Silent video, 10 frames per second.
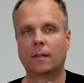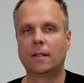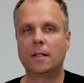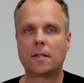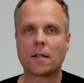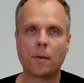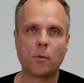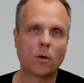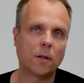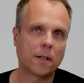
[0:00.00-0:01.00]
Diese drei
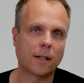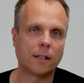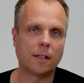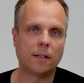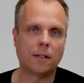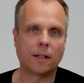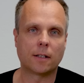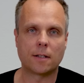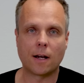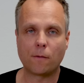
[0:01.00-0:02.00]
Möglichkeiten, die ich Ihnen
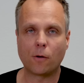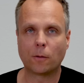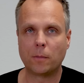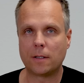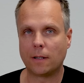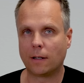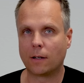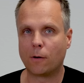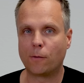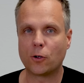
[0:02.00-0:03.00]
jetzt nachfolgend ein bisschen
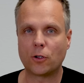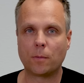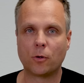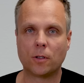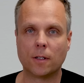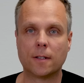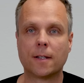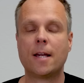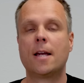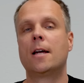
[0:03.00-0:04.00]
genauer vorstellen möchte, ist,
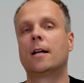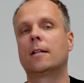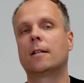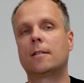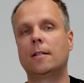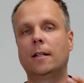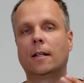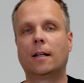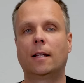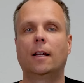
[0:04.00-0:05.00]
dass
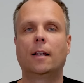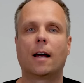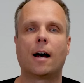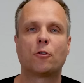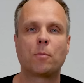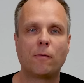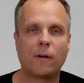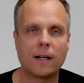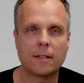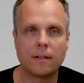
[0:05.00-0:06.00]
Sie in der
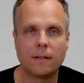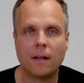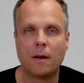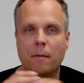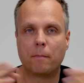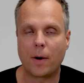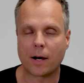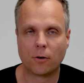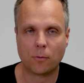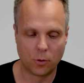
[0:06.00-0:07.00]
Ansparphase
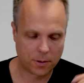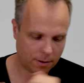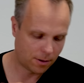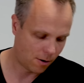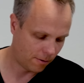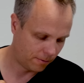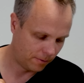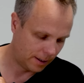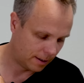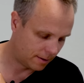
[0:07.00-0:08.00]
Barren und Münzen kaufen,
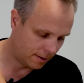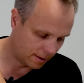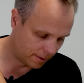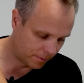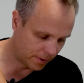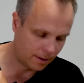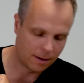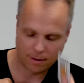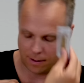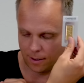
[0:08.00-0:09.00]
wie jetzt hier
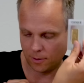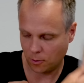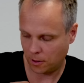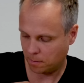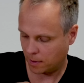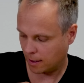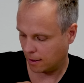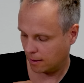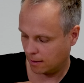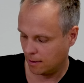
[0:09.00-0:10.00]
einen solchen Barren